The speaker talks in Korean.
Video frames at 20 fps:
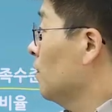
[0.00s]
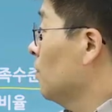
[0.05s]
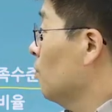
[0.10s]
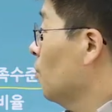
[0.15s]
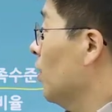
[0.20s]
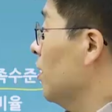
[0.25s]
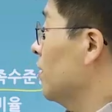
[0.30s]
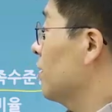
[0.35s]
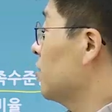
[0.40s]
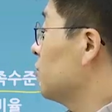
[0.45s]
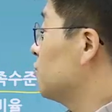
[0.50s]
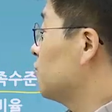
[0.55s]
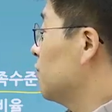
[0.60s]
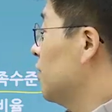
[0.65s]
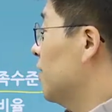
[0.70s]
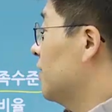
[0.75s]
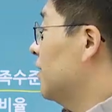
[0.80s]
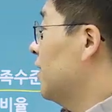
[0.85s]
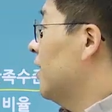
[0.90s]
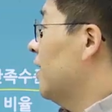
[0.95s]
왜 이게
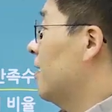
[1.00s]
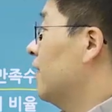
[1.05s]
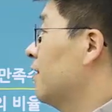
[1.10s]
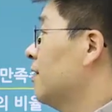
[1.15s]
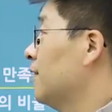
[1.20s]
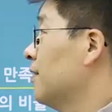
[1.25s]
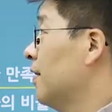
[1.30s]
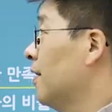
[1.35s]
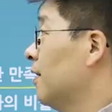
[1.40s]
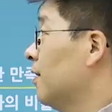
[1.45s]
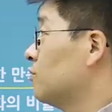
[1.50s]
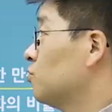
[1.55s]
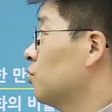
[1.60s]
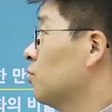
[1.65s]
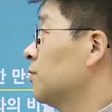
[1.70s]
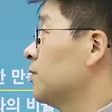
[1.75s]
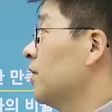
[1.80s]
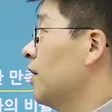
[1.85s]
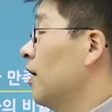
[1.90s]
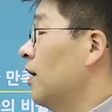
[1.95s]
중요하냐? 예,
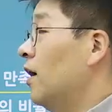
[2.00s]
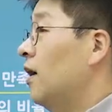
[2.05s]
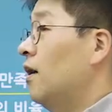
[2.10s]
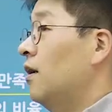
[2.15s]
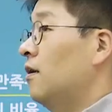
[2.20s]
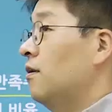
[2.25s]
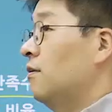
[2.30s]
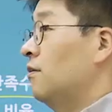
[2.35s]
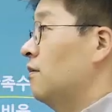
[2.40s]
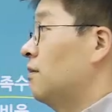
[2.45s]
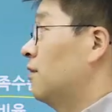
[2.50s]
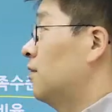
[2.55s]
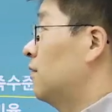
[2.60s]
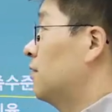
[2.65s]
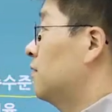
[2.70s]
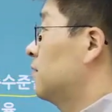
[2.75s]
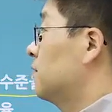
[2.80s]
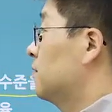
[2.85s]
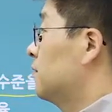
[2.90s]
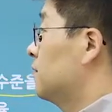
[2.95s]
조금 있다가
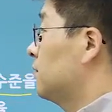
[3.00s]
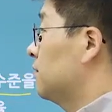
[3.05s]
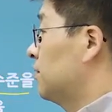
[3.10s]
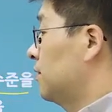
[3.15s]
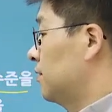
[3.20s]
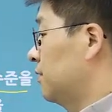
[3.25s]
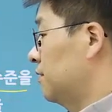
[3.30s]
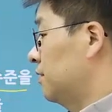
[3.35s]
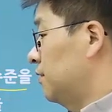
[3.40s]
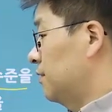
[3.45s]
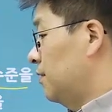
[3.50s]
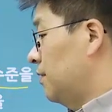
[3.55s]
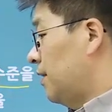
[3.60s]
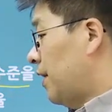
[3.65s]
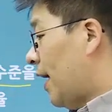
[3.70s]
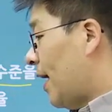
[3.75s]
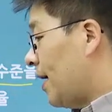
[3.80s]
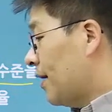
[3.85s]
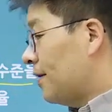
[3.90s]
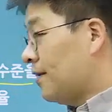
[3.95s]
어, 그
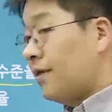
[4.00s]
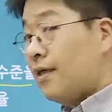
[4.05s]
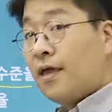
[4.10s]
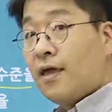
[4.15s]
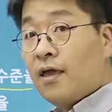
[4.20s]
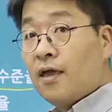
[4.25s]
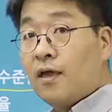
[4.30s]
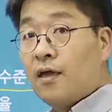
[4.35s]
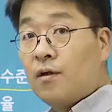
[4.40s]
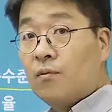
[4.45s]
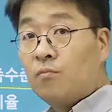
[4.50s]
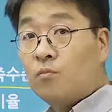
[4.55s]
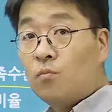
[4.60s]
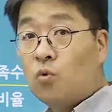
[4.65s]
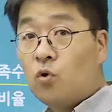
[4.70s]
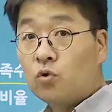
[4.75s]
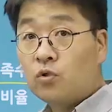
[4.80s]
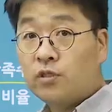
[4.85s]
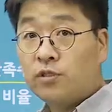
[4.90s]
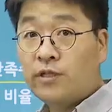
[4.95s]
한계
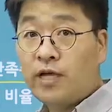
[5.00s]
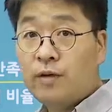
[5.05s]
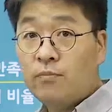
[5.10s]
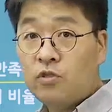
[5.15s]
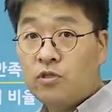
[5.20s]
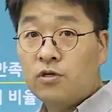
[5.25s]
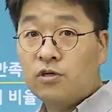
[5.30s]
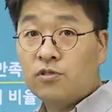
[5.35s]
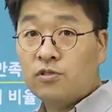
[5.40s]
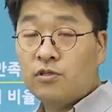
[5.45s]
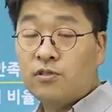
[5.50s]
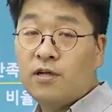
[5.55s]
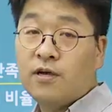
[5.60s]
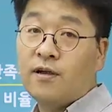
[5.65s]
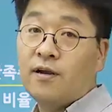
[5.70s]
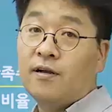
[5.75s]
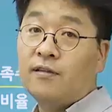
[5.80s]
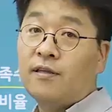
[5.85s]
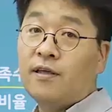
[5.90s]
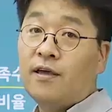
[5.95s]
모든 합리적인
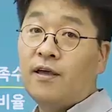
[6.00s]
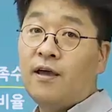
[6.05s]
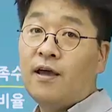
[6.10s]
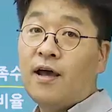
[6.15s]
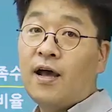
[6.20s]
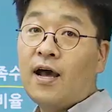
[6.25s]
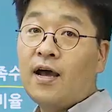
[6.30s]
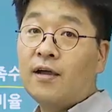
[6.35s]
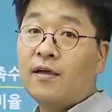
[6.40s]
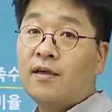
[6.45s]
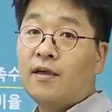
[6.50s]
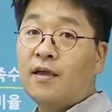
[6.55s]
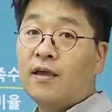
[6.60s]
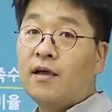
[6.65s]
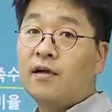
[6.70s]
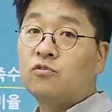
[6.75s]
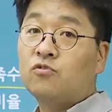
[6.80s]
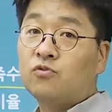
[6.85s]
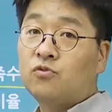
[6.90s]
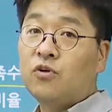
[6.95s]
선택을 할 때
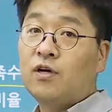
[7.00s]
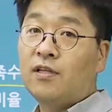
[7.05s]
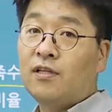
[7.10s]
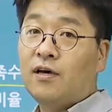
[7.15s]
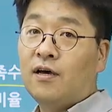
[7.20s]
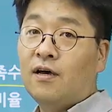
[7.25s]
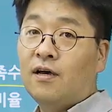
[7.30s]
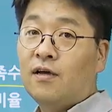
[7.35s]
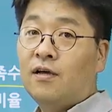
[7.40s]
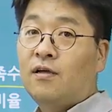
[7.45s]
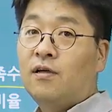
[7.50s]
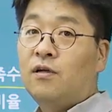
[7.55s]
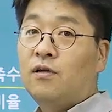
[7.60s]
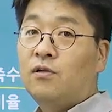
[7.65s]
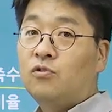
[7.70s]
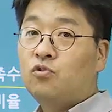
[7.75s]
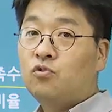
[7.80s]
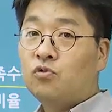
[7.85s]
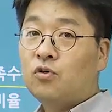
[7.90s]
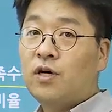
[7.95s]
한계가 중요하다.
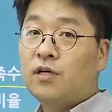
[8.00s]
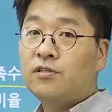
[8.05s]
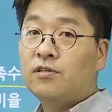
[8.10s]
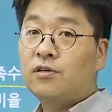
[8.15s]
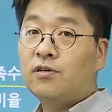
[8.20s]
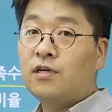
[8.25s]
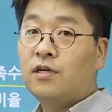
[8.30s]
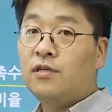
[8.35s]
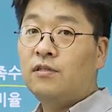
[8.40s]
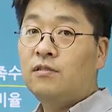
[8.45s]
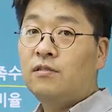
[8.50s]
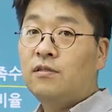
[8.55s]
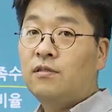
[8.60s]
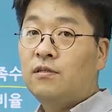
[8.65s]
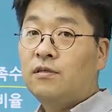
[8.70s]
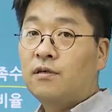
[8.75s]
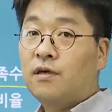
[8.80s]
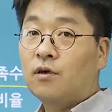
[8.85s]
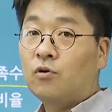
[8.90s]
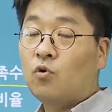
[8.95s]
추가적인
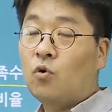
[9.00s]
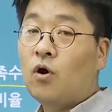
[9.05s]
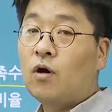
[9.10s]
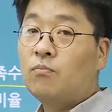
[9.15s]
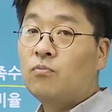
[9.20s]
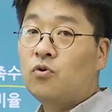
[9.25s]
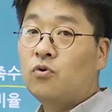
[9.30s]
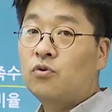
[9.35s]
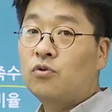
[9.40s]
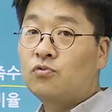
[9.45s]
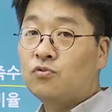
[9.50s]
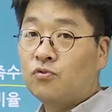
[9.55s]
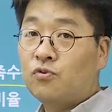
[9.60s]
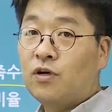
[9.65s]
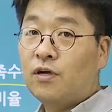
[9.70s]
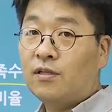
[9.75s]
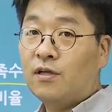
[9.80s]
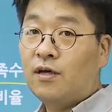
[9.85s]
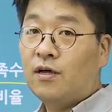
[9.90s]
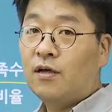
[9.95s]
예, 교환 비율이
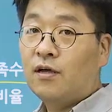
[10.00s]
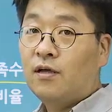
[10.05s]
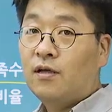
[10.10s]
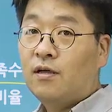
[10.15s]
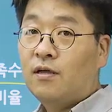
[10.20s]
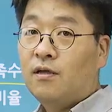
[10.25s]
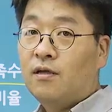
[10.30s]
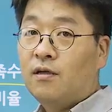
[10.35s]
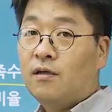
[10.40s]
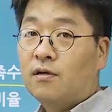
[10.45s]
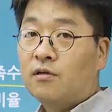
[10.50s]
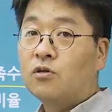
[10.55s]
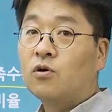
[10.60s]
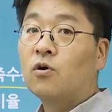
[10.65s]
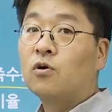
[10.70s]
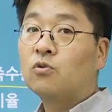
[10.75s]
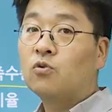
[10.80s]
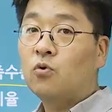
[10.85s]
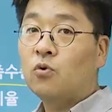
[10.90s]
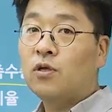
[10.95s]
중요하다.
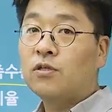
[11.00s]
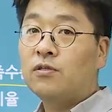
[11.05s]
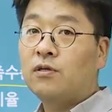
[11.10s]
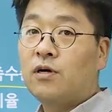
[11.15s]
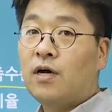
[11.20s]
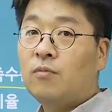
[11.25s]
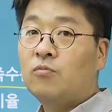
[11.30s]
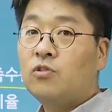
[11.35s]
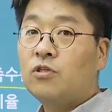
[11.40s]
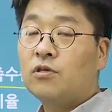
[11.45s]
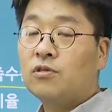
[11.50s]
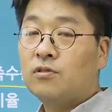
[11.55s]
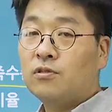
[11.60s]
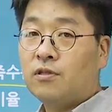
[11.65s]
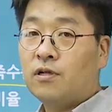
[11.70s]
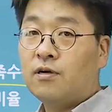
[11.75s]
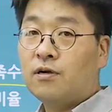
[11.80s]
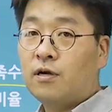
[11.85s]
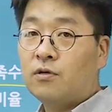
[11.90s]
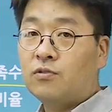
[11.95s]
그걸 통해서 합리적인
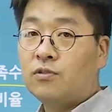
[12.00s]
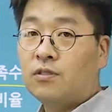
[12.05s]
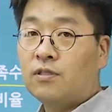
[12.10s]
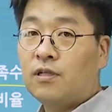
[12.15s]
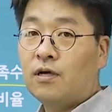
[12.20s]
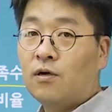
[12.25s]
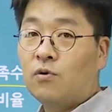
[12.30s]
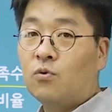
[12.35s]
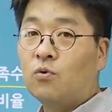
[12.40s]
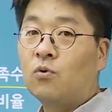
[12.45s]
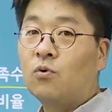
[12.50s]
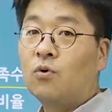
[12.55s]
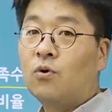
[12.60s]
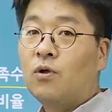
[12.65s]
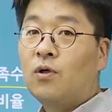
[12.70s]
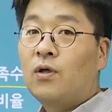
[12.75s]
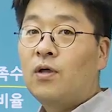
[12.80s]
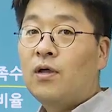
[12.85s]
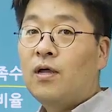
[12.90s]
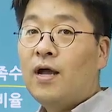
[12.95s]
선택을 할 수 있다. 요
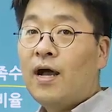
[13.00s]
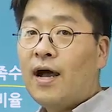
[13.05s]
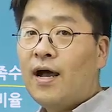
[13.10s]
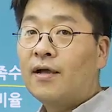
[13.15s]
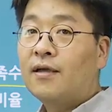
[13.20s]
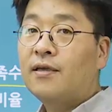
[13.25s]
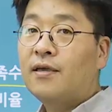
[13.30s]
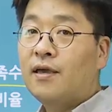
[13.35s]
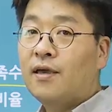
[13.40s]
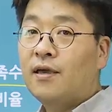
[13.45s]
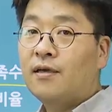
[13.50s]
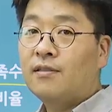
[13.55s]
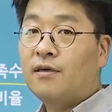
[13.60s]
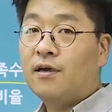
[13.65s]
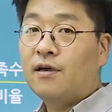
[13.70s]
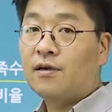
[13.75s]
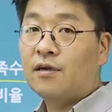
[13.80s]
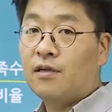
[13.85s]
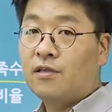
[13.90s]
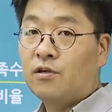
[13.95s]
한계에
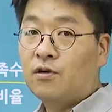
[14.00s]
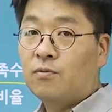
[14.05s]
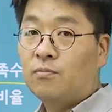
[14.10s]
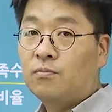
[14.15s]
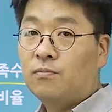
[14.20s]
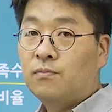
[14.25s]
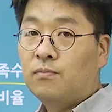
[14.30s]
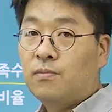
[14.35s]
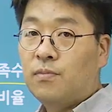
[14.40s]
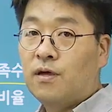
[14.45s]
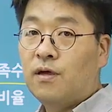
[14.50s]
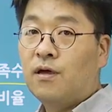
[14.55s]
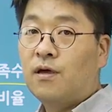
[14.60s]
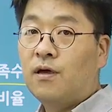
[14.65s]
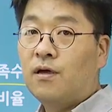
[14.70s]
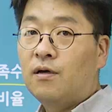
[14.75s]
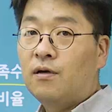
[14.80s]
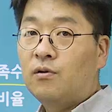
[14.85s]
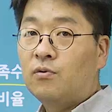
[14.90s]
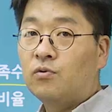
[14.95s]
대한 개념 예,
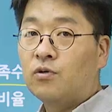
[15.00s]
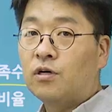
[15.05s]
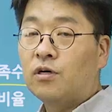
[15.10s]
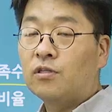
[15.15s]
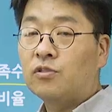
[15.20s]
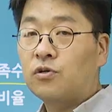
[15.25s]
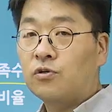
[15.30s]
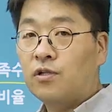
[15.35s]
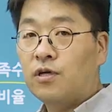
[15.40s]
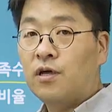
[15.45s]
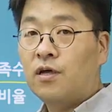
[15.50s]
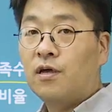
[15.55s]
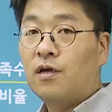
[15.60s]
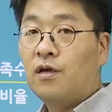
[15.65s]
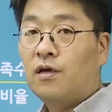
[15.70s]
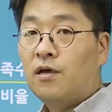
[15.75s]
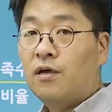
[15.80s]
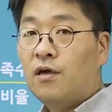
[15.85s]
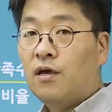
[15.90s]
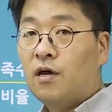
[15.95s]
우리가 전에
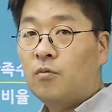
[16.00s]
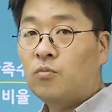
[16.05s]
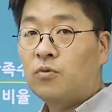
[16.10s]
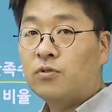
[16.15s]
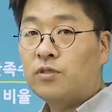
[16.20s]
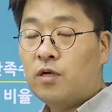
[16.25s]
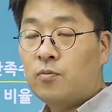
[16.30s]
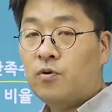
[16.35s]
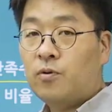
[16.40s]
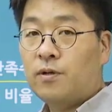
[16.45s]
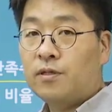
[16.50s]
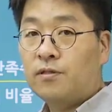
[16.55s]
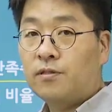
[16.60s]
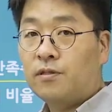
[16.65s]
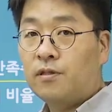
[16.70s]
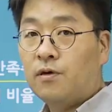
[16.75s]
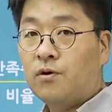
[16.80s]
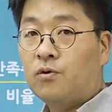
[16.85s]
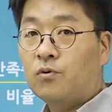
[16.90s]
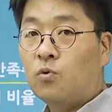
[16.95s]
한번
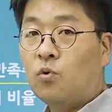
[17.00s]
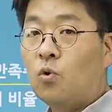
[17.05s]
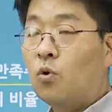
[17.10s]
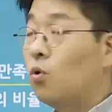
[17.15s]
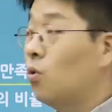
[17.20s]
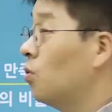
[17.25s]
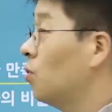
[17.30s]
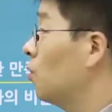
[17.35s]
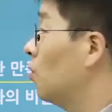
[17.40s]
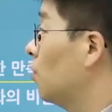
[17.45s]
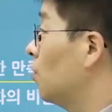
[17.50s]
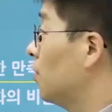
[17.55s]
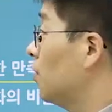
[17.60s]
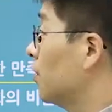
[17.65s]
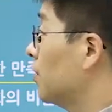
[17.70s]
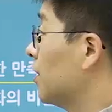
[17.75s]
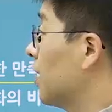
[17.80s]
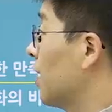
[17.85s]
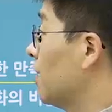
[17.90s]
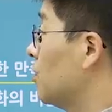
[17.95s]
살펴봤는데요. 그
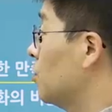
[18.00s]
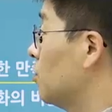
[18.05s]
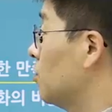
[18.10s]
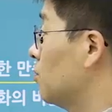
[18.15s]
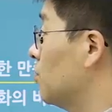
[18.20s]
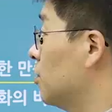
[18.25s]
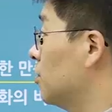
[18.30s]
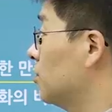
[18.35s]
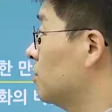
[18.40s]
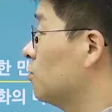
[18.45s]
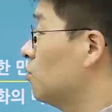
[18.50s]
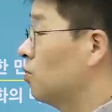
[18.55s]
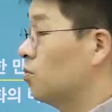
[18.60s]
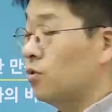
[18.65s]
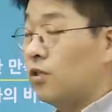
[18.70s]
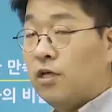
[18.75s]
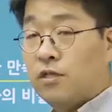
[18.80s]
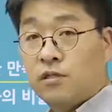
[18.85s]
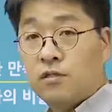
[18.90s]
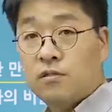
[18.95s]
개념이
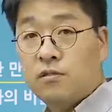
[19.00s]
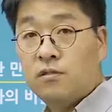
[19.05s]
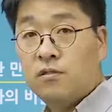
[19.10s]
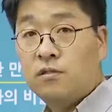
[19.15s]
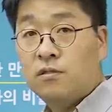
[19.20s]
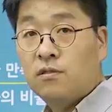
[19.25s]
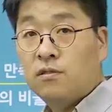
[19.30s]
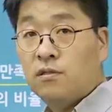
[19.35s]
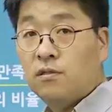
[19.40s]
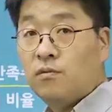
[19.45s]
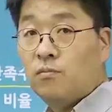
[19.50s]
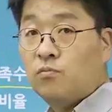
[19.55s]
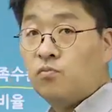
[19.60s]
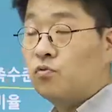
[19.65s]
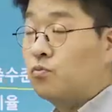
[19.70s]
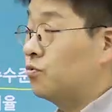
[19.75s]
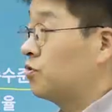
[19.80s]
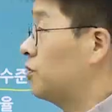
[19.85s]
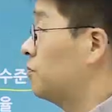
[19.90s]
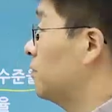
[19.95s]
응용되는
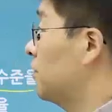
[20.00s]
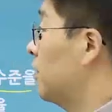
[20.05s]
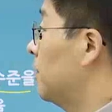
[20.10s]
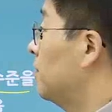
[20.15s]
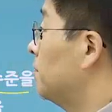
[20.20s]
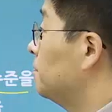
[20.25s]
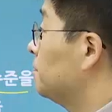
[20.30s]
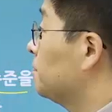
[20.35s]
부분입니다.